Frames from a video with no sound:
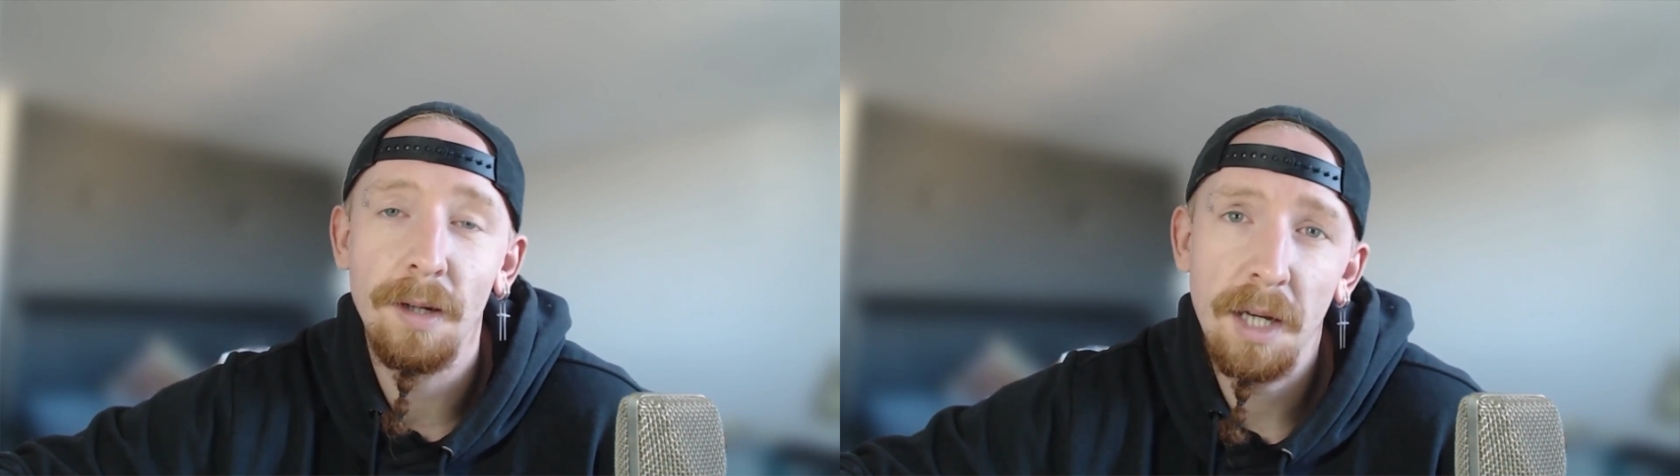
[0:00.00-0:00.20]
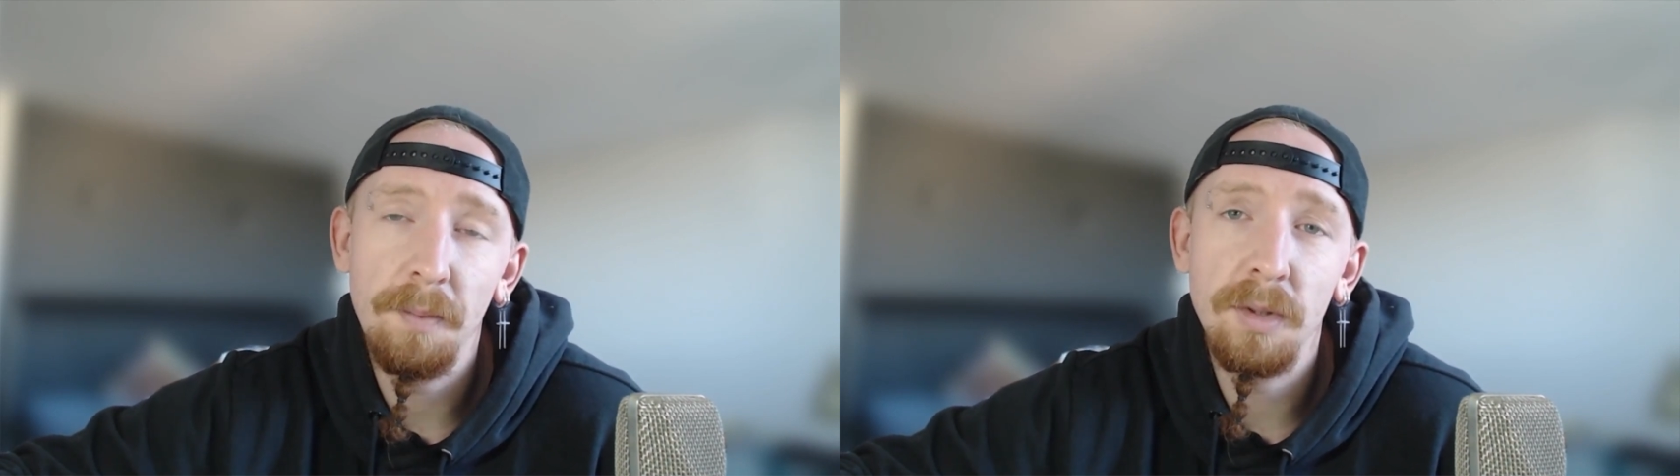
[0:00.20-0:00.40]

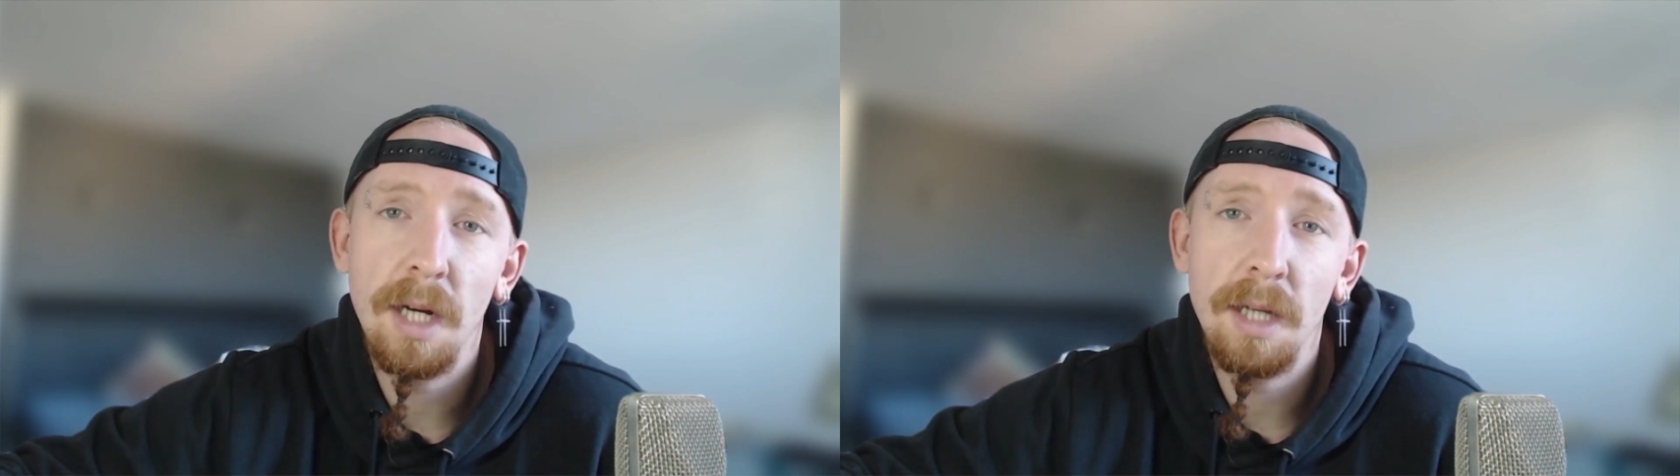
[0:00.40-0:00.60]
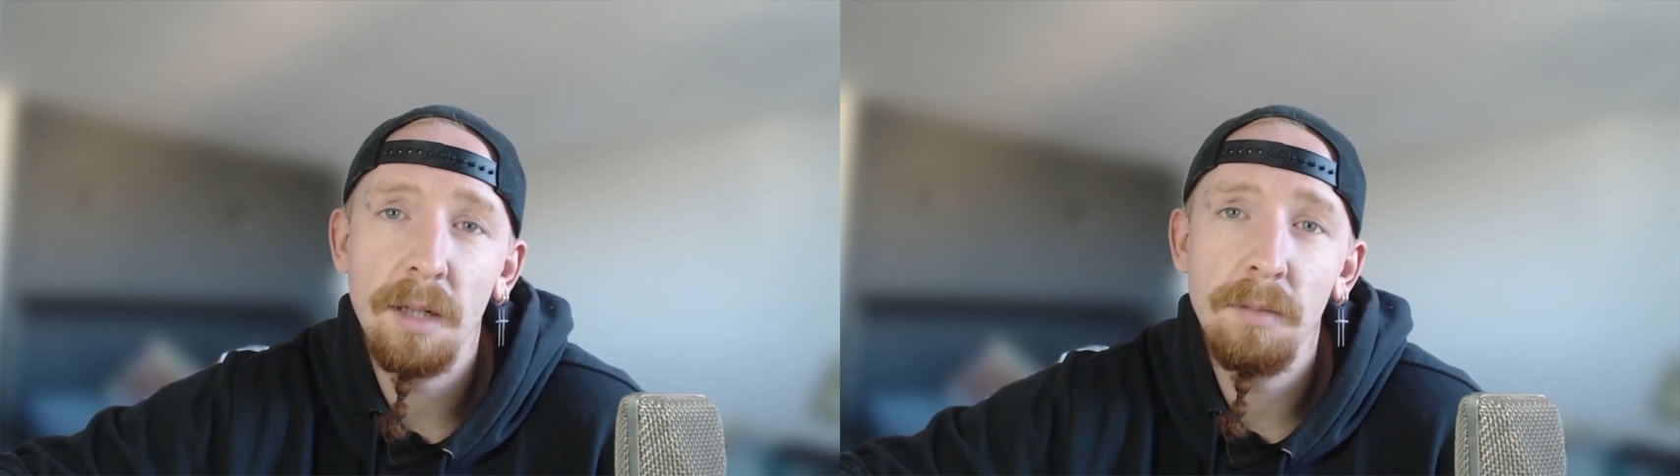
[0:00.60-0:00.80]
A tak
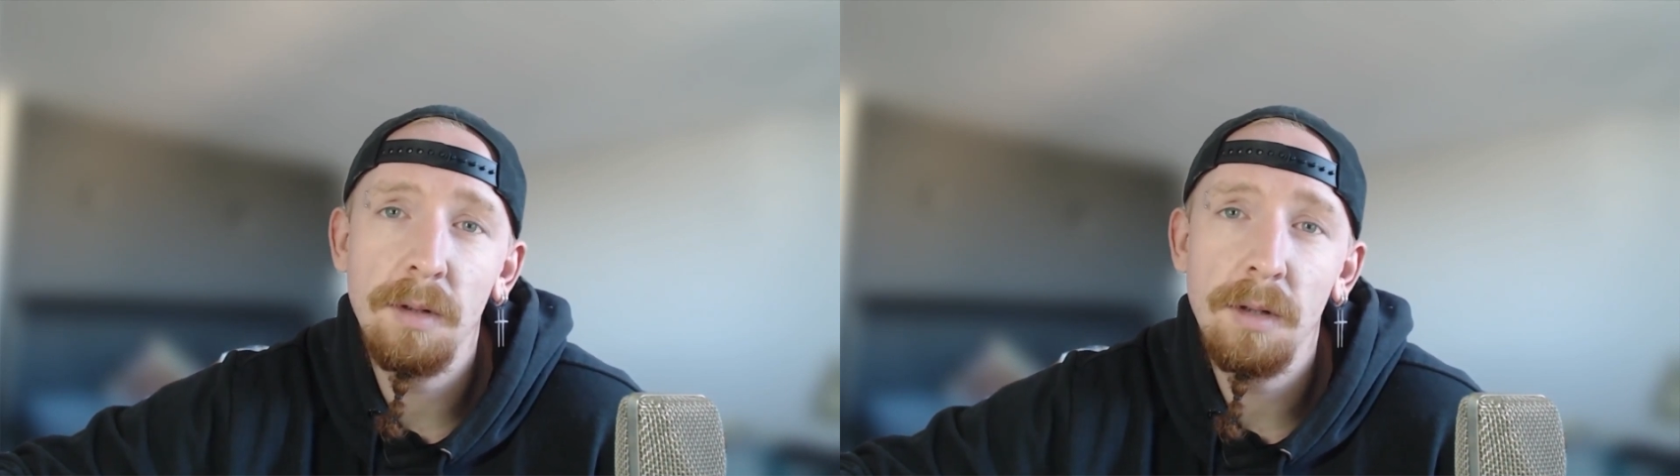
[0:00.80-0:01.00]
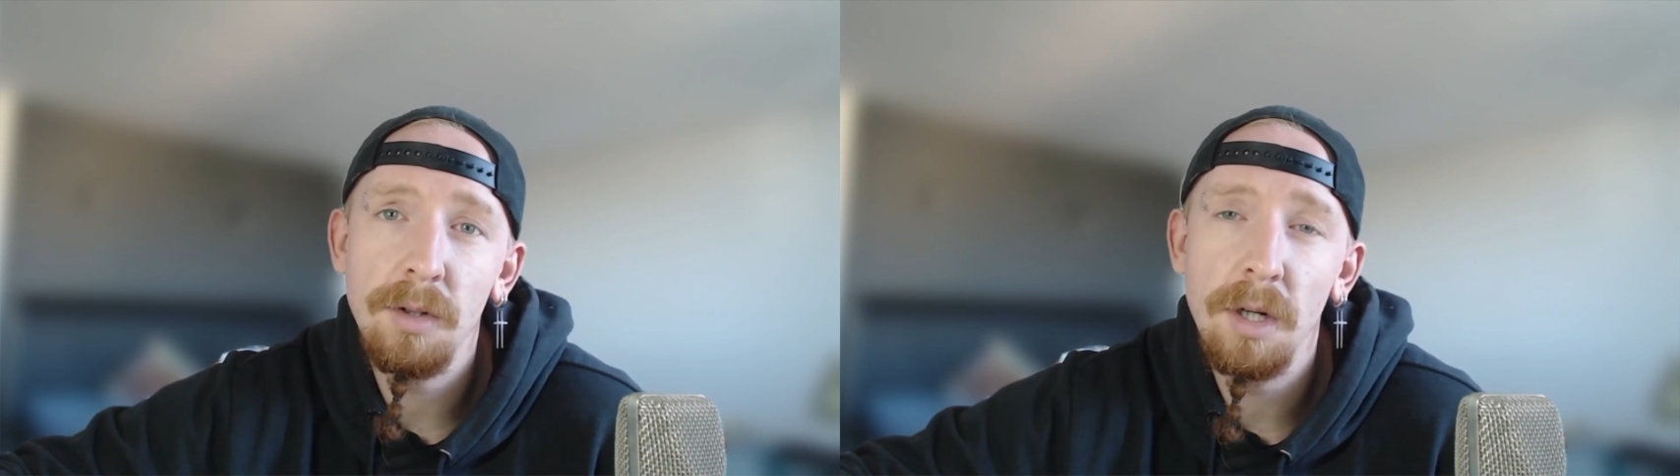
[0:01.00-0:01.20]
poza
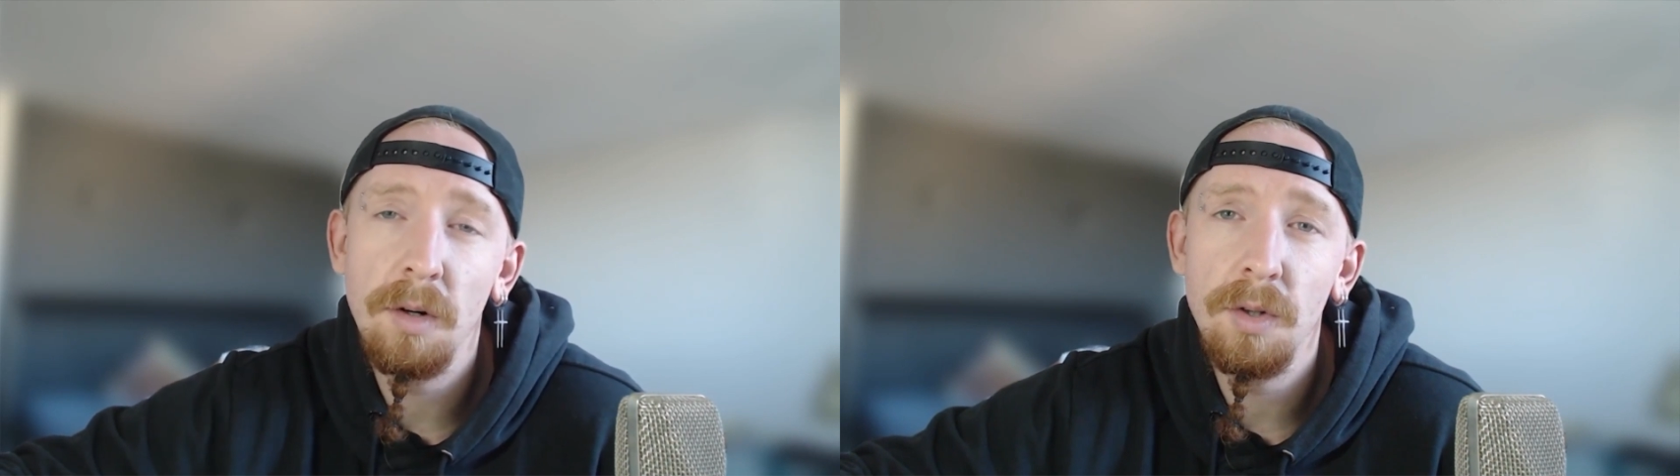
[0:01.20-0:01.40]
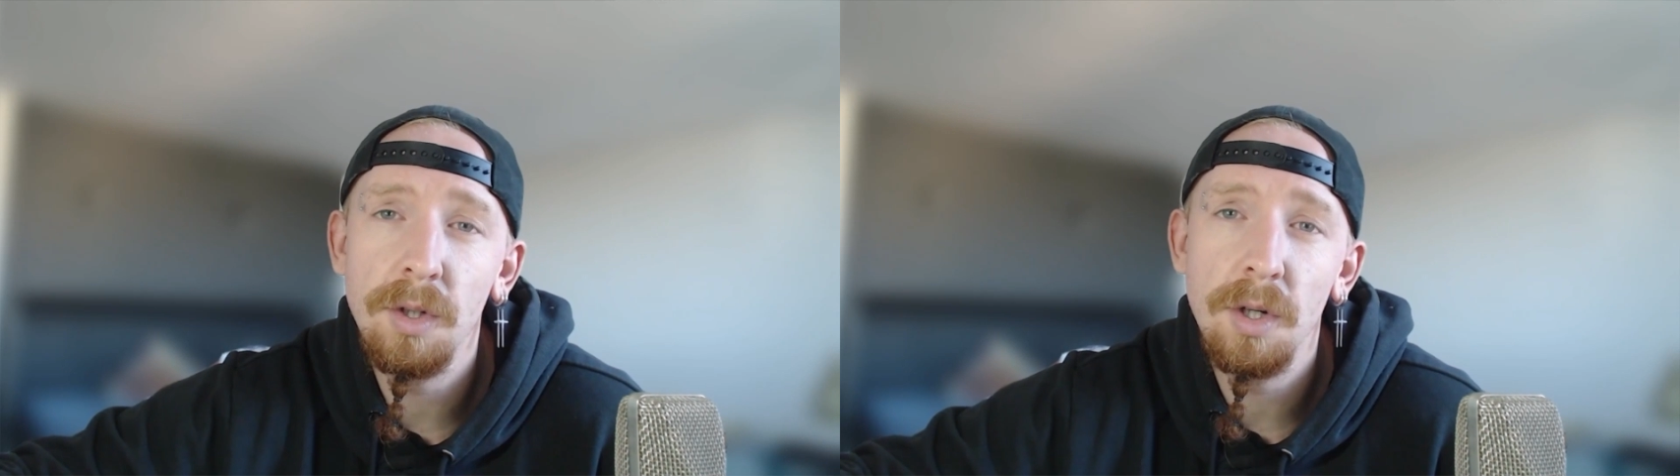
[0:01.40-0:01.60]
tym,
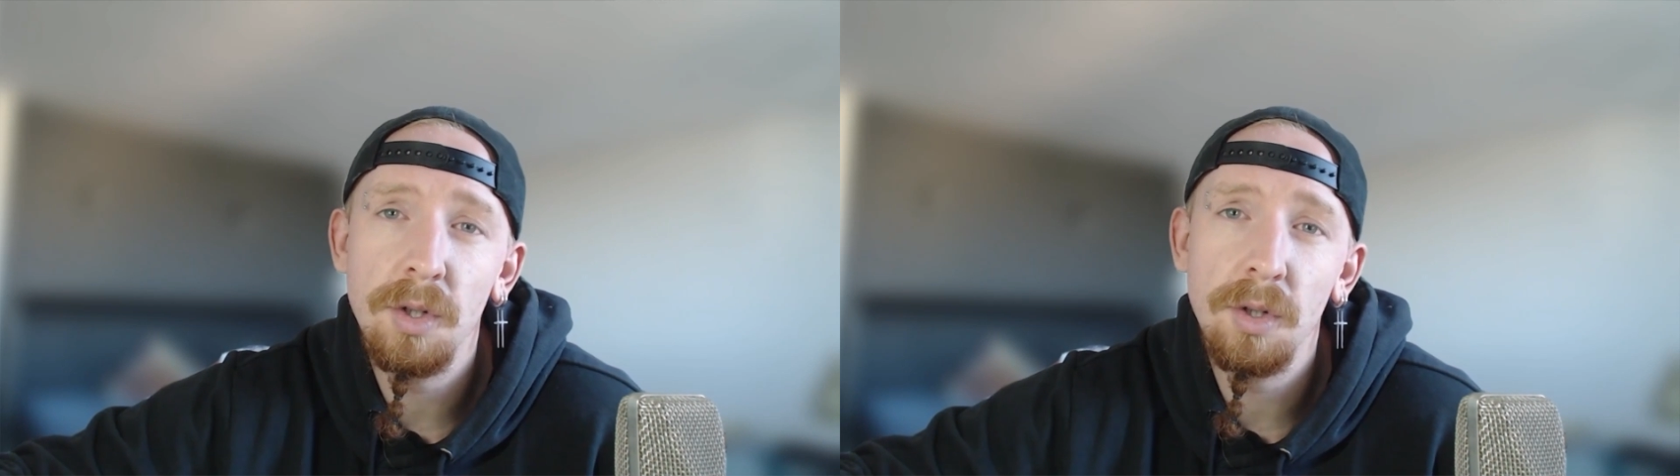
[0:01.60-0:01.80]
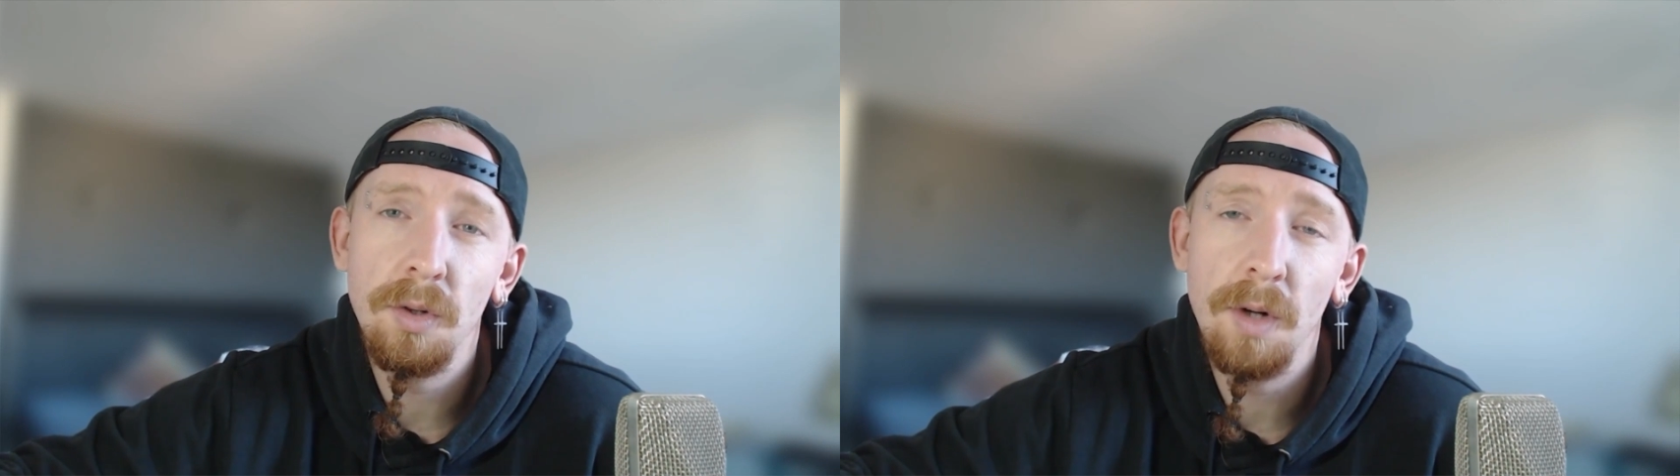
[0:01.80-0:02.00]
jeżeli chodzi
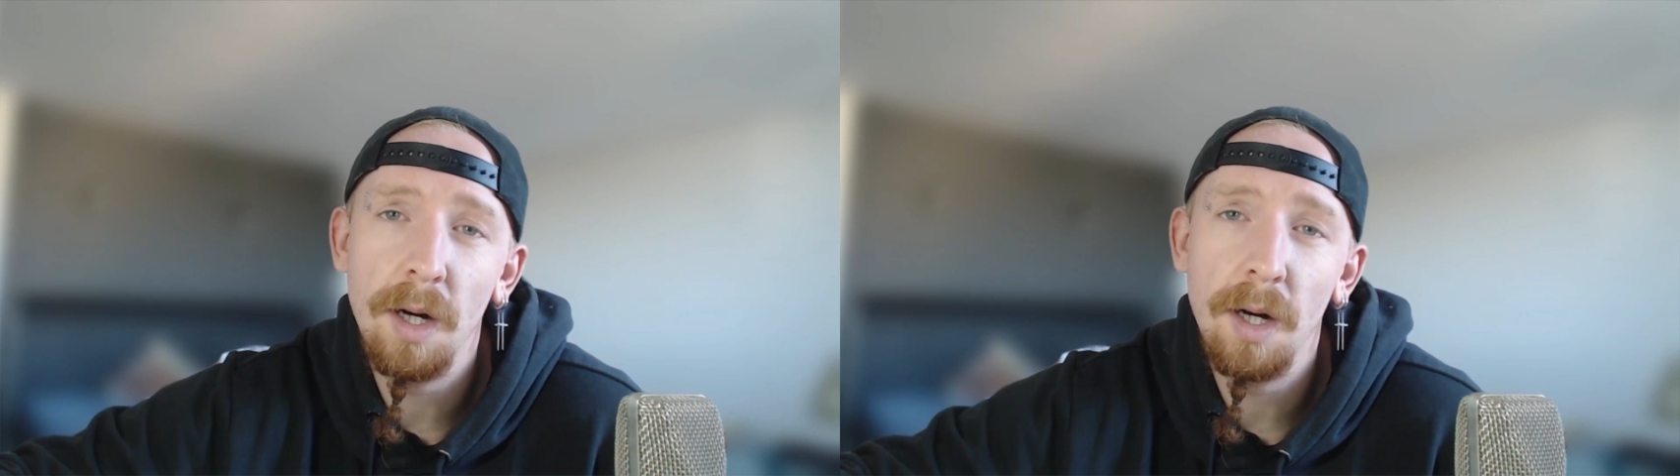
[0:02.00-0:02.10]
jeszcze